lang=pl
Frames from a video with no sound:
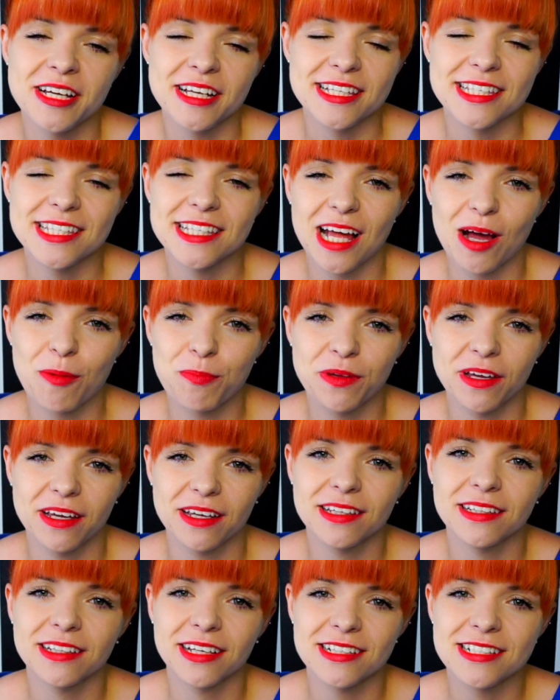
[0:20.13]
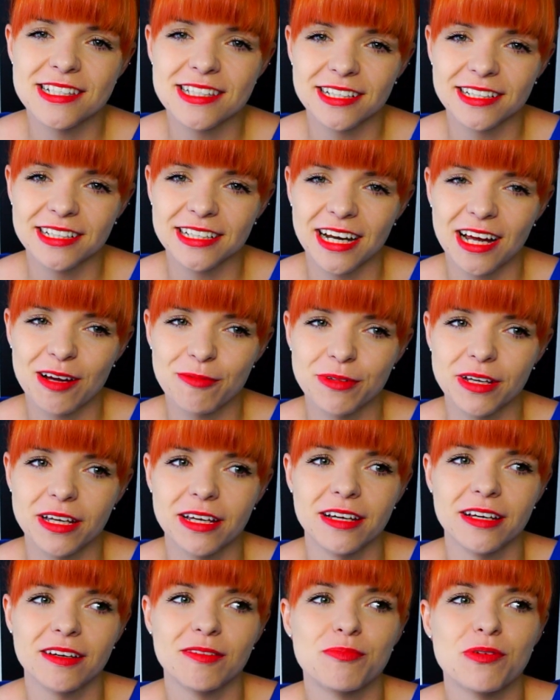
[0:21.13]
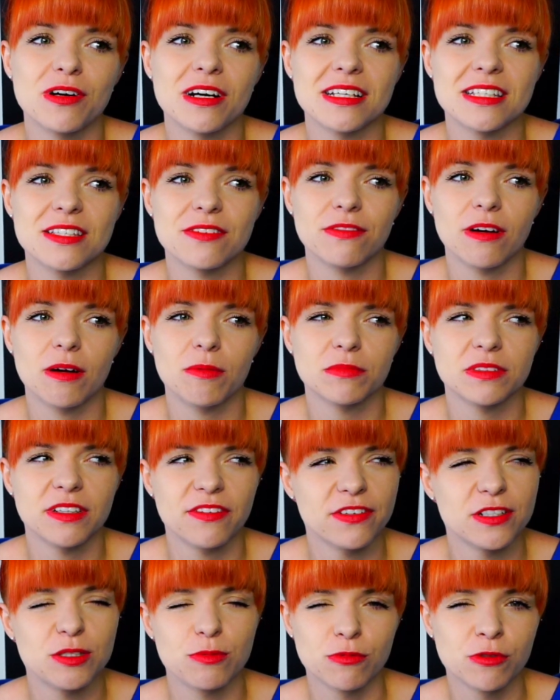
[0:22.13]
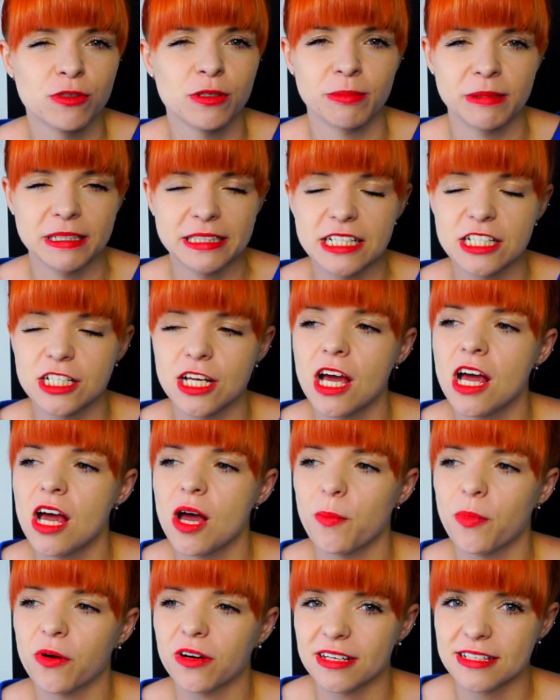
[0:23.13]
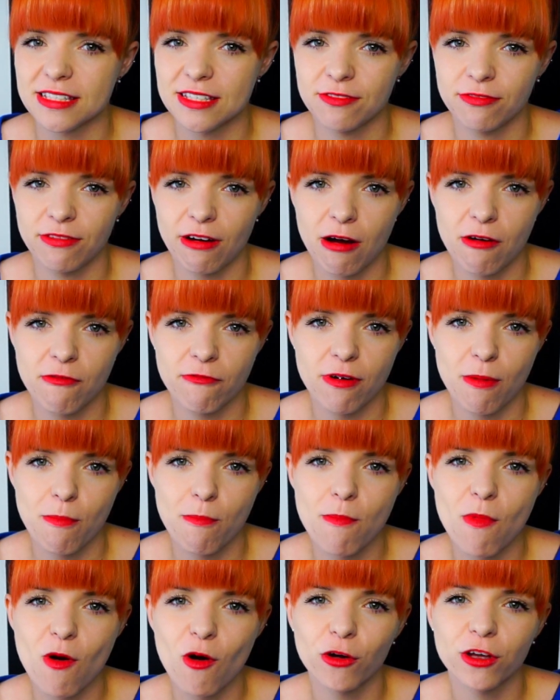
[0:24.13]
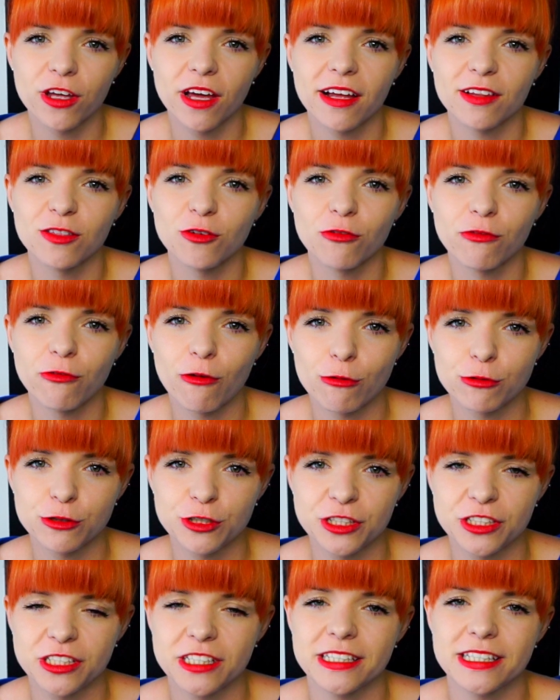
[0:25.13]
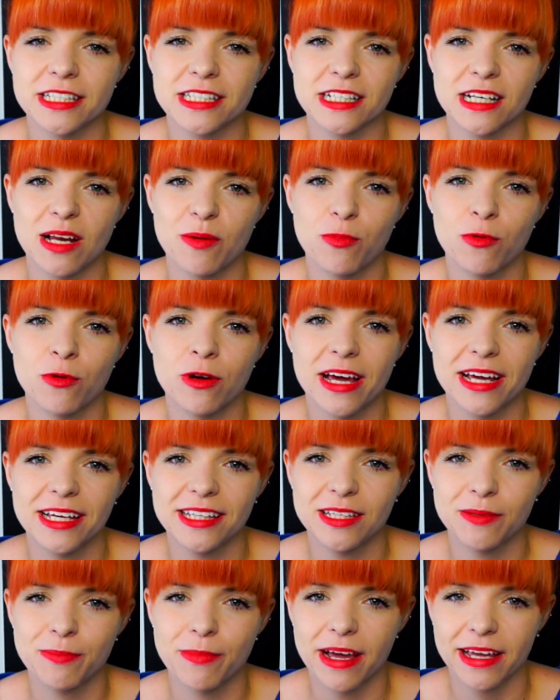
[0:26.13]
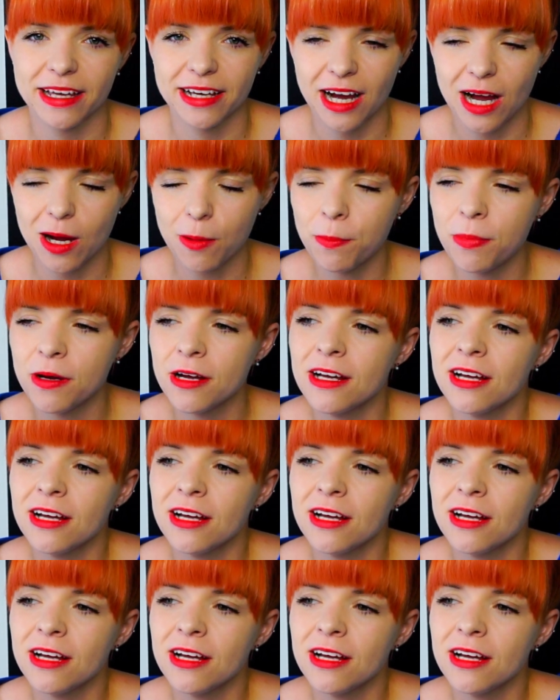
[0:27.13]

Snapie i na Instagramie pokazywałam, na Facebooku chyba też, pokazywałam Wam moje nowości ze sklepu Lady Makeup.